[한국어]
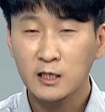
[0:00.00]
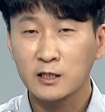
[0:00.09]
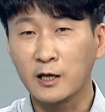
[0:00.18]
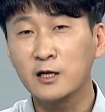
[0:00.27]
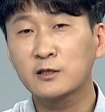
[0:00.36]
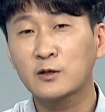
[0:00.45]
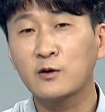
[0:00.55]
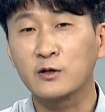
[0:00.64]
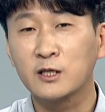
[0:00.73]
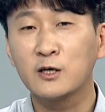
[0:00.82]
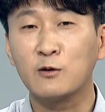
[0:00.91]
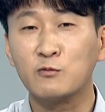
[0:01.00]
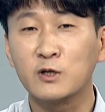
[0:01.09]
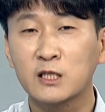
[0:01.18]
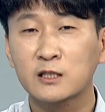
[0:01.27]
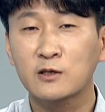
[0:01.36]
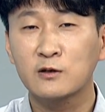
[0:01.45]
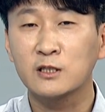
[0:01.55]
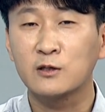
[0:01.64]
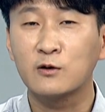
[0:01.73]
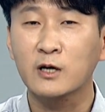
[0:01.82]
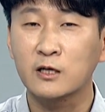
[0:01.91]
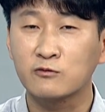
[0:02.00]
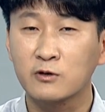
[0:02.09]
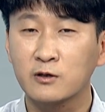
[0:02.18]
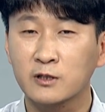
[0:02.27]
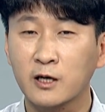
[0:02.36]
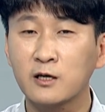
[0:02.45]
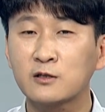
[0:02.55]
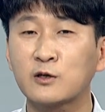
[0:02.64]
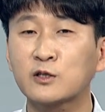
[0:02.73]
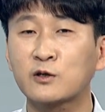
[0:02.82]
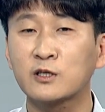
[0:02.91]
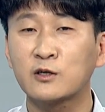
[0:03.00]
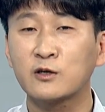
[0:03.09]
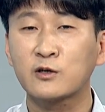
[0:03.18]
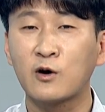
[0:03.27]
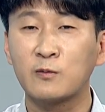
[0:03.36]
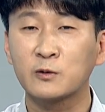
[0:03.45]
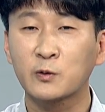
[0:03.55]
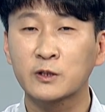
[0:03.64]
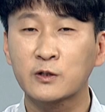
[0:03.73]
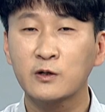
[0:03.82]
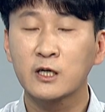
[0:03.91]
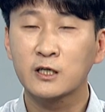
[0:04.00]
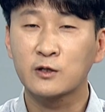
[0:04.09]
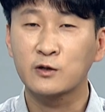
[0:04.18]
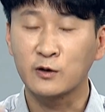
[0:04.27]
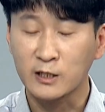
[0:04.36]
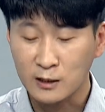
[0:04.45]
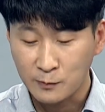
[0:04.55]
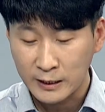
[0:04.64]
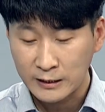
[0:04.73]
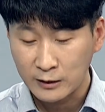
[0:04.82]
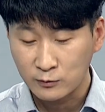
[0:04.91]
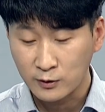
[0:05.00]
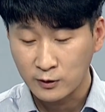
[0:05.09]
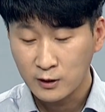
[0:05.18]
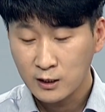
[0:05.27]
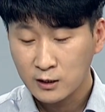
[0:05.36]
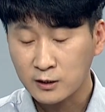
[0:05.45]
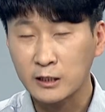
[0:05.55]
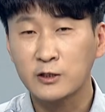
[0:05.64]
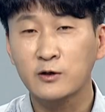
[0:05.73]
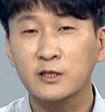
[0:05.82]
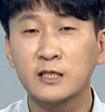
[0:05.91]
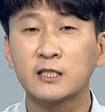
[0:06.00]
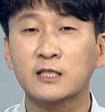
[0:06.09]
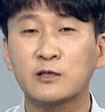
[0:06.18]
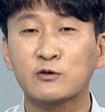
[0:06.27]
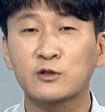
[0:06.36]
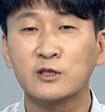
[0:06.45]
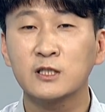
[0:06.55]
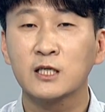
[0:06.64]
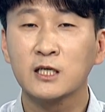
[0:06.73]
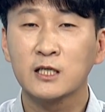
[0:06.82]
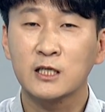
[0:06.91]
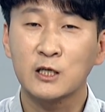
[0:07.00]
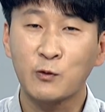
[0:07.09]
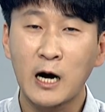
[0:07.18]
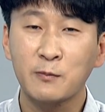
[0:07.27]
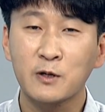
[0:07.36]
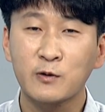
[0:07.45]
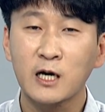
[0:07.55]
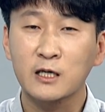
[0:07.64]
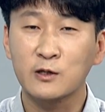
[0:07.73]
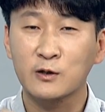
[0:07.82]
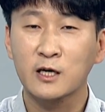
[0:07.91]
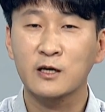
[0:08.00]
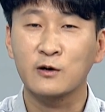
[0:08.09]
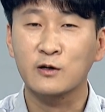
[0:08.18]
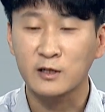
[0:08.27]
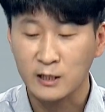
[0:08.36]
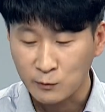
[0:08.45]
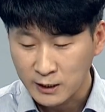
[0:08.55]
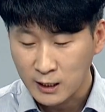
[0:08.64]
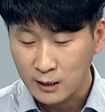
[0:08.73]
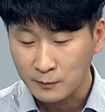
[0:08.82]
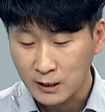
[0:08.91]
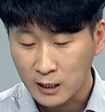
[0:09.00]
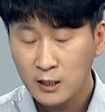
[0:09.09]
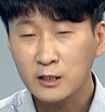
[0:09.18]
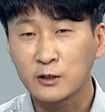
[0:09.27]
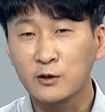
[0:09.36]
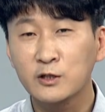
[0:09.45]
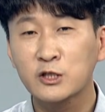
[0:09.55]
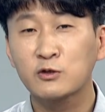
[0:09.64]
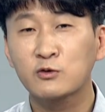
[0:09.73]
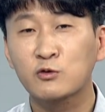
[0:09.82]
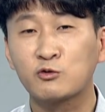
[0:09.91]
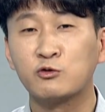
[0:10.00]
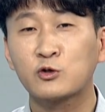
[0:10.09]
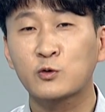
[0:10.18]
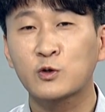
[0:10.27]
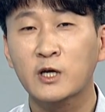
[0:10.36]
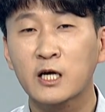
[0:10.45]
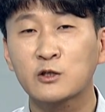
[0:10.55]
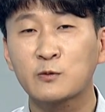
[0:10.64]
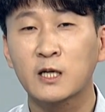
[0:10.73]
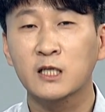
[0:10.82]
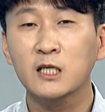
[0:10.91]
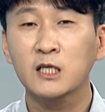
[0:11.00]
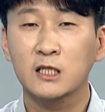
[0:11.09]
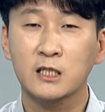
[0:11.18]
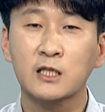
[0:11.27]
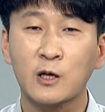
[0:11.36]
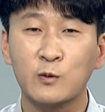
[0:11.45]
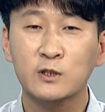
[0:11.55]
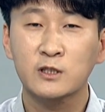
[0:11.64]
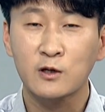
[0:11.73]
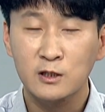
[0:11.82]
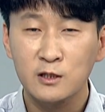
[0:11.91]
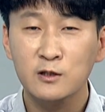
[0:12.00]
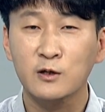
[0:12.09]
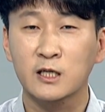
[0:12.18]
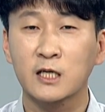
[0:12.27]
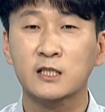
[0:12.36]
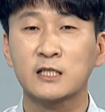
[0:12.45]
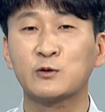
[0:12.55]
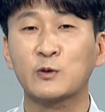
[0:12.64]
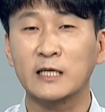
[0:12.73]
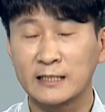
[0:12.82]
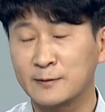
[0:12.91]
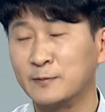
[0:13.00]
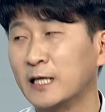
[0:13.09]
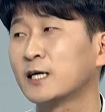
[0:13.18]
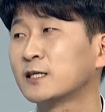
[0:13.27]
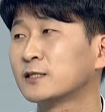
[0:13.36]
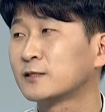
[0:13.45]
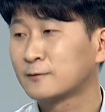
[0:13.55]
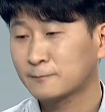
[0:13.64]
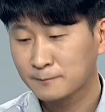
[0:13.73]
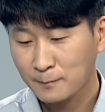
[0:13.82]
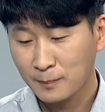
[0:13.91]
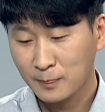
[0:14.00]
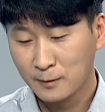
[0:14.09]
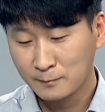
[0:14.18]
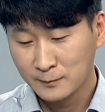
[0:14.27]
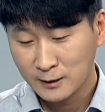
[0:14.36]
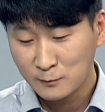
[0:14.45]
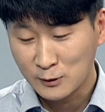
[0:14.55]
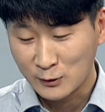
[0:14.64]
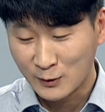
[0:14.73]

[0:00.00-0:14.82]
음. 예를 들어 이 업무의 특성은 이런 게 있고요. 예를 들어 저는 이런 경험을 통해서 이런 영향을 발휘됐고요. 그래서 인재상중저는이 화합인과 이렇게 연결된다고 생각합니다. 이런 식으로 구조를 해주만이 이 내용은 설득력 있게 쓸 수가 있습니다. 힘들죠.